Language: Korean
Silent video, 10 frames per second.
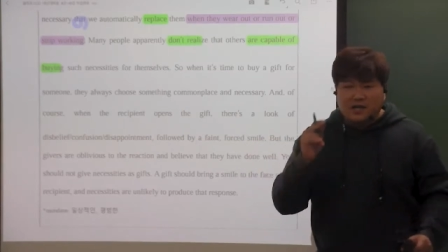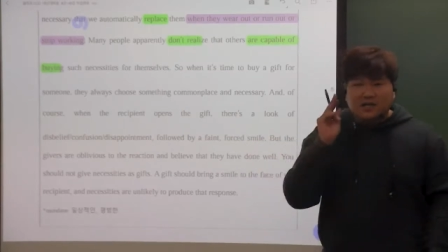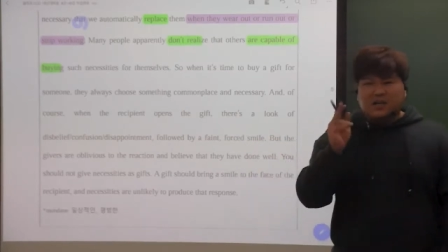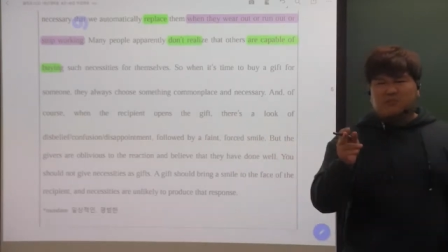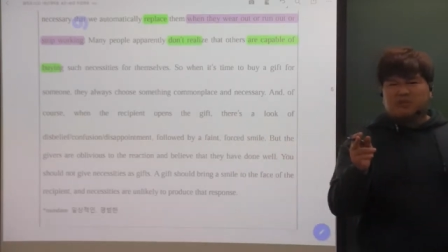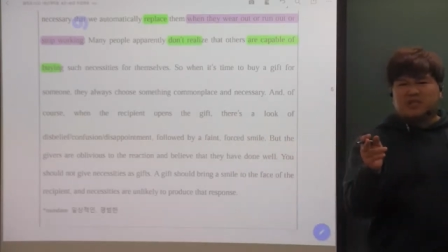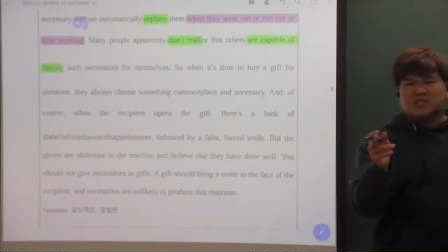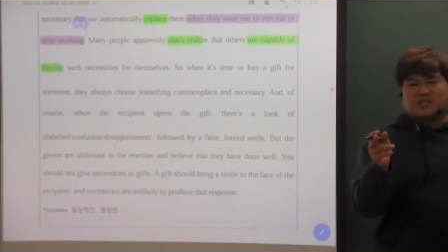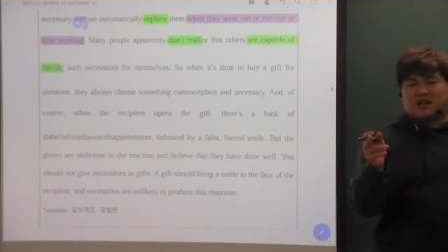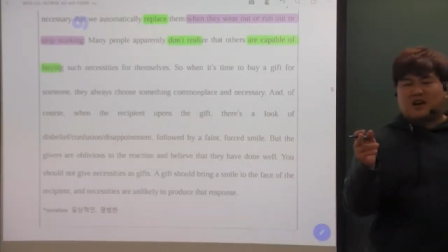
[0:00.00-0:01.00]
이게 무슨
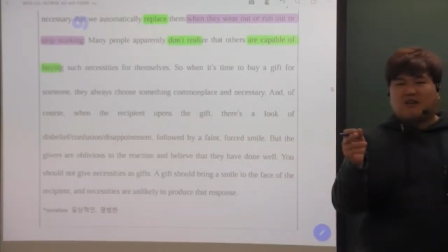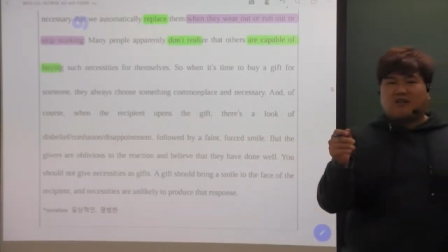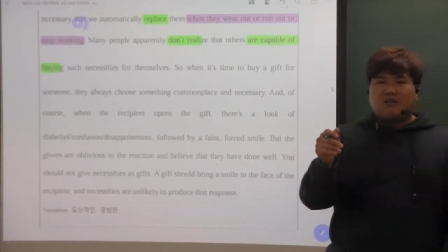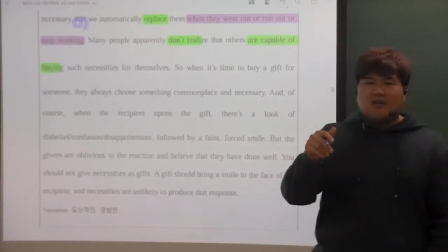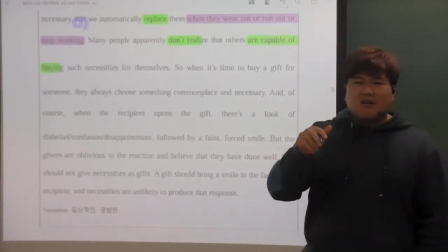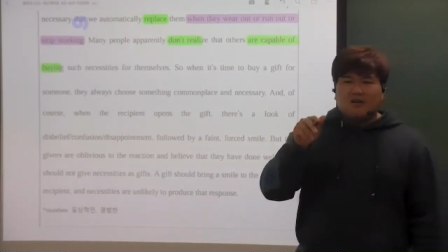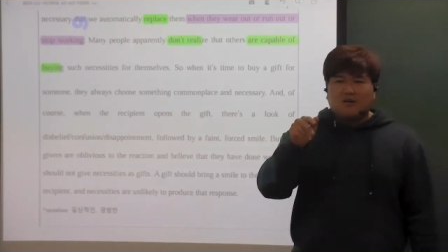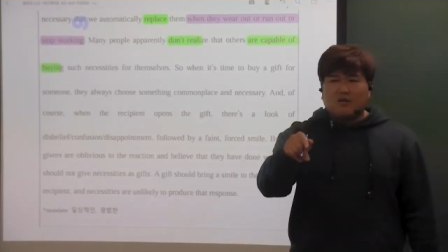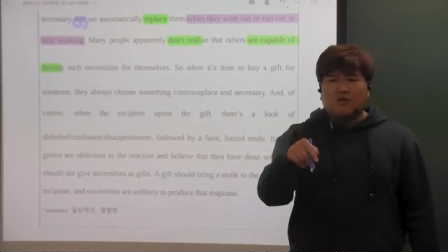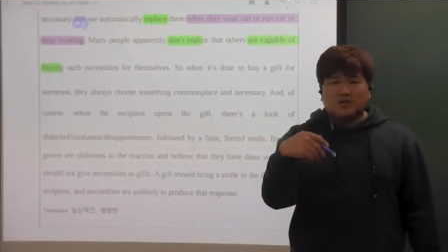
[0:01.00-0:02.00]
뜻일까요?
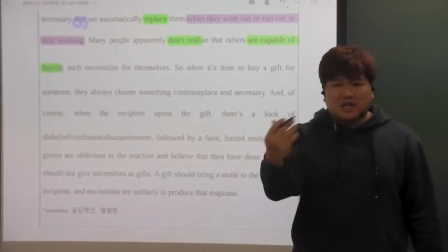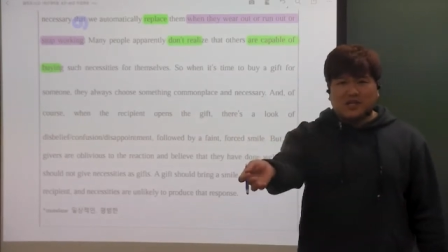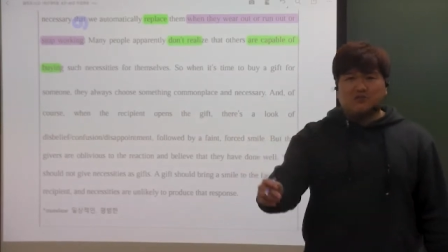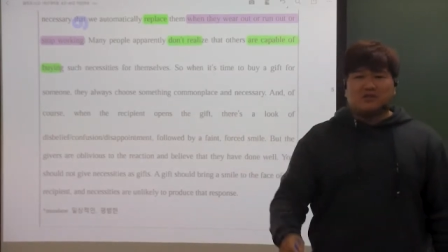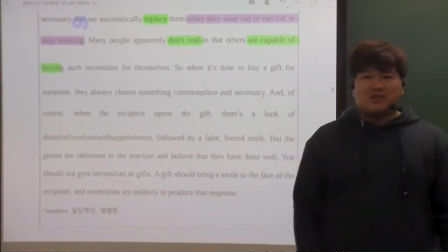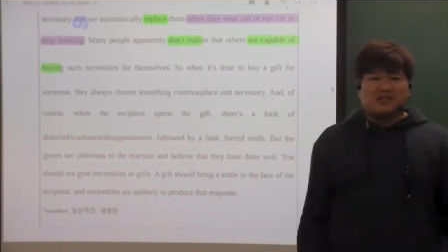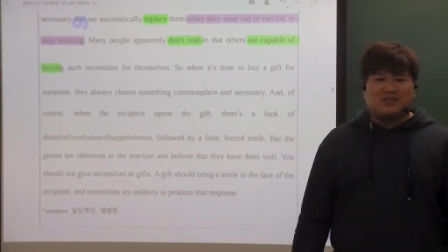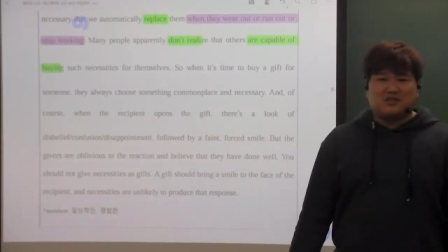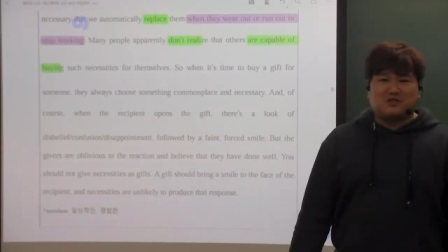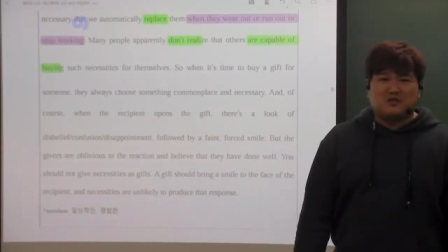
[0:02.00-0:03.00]
그런 걸 사다 준다는
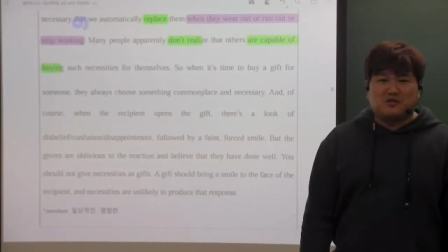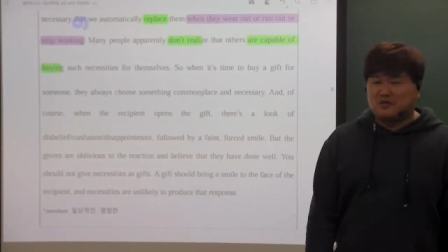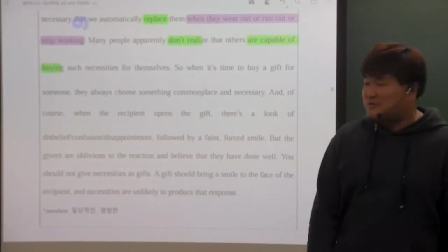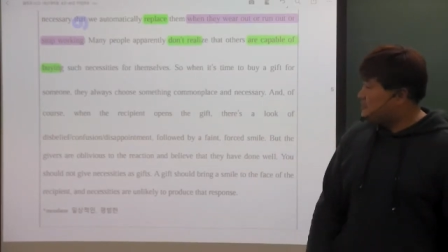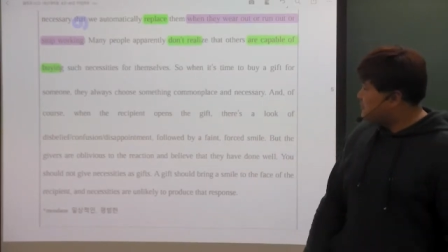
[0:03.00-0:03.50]
얘기죠.